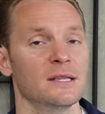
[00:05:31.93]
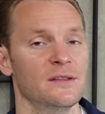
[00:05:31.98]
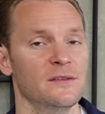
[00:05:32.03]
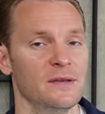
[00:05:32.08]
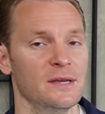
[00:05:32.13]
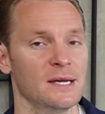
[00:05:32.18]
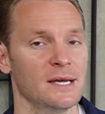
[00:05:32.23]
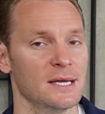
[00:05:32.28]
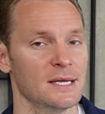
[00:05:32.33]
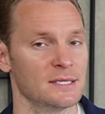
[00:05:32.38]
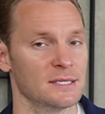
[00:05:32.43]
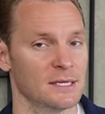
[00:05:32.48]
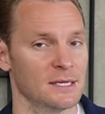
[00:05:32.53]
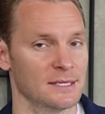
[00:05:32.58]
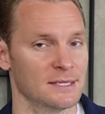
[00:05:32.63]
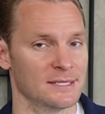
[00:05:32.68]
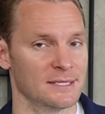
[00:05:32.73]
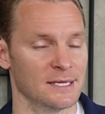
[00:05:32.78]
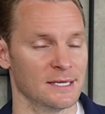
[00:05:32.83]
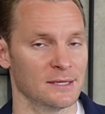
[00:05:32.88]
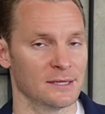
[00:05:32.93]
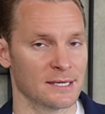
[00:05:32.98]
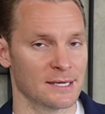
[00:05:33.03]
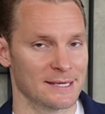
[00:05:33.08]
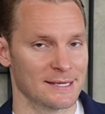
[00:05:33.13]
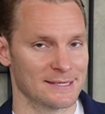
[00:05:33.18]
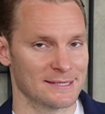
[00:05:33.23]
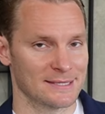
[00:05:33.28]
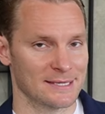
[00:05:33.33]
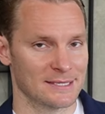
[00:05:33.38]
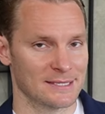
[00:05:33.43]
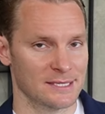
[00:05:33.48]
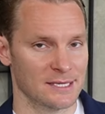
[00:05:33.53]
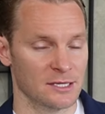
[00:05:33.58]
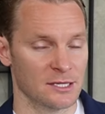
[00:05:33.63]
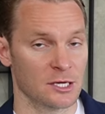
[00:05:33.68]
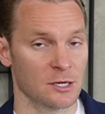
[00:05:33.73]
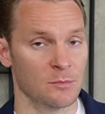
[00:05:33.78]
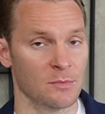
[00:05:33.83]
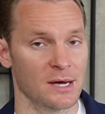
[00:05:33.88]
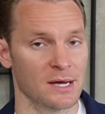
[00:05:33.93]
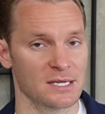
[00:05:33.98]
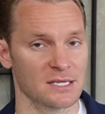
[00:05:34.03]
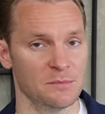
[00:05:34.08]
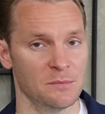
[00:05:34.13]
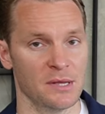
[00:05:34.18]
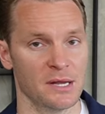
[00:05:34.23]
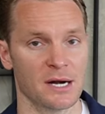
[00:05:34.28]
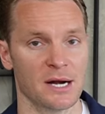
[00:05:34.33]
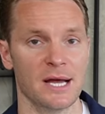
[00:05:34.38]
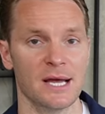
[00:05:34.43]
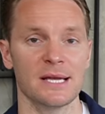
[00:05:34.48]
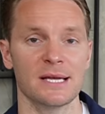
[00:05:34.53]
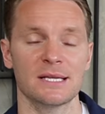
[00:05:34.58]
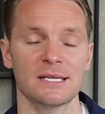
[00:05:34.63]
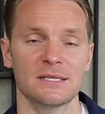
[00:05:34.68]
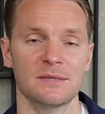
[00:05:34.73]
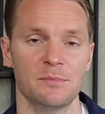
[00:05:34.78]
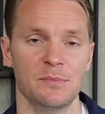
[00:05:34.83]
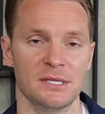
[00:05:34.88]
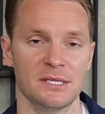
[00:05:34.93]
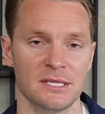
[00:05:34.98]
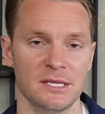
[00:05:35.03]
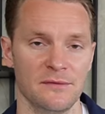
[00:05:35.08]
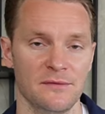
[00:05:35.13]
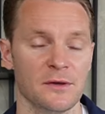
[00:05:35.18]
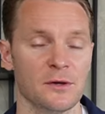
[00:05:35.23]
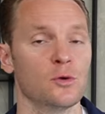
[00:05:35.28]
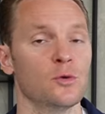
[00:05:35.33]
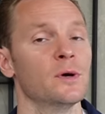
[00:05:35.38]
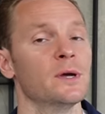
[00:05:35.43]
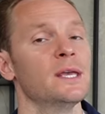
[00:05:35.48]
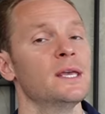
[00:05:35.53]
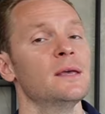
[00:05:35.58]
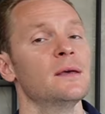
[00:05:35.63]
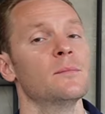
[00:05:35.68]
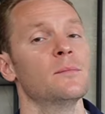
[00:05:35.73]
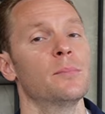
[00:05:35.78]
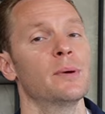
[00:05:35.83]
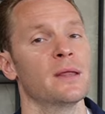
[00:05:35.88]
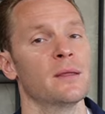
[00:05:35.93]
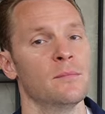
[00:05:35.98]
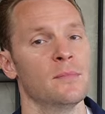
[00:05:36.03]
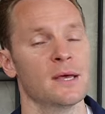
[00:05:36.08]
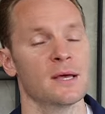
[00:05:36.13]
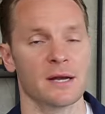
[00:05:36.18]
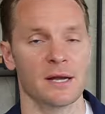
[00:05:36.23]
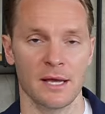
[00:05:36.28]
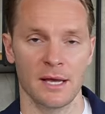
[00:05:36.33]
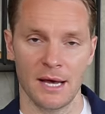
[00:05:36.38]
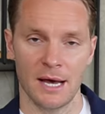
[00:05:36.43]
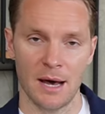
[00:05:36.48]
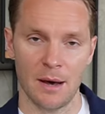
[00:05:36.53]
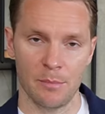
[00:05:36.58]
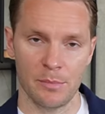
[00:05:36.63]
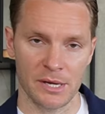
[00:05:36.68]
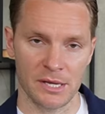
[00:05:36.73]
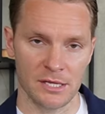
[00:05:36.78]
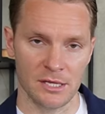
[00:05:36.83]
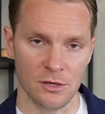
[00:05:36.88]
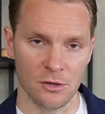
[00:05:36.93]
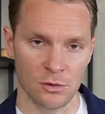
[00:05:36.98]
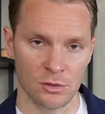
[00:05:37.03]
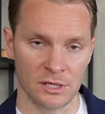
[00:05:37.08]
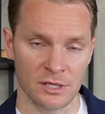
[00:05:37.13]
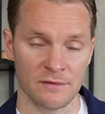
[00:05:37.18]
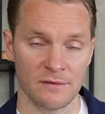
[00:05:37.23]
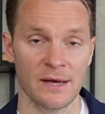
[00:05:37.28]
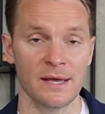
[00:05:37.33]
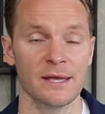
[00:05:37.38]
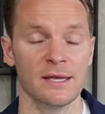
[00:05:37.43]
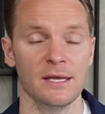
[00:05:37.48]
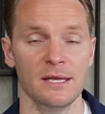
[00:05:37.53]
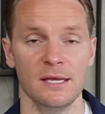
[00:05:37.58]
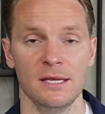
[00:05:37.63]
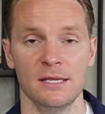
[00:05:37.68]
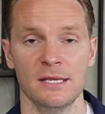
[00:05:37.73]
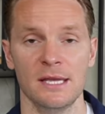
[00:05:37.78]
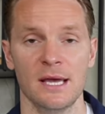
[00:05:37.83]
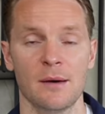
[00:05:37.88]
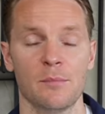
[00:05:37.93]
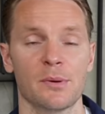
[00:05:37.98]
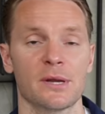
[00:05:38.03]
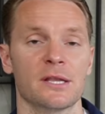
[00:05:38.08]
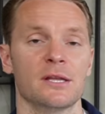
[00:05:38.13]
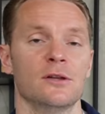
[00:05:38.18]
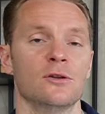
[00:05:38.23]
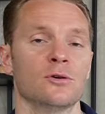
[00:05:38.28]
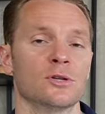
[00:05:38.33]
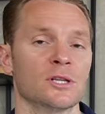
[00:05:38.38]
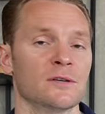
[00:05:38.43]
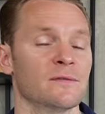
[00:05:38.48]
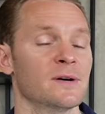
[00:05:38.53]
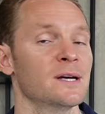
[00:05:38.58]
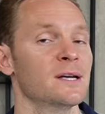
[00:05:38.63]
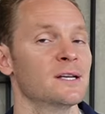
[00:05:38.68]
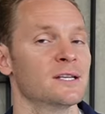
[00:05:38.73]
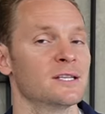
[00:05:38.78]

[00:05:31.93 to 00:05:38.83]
двигаясь центр за центром, разбирая специфику и примеры определенного и неопределенного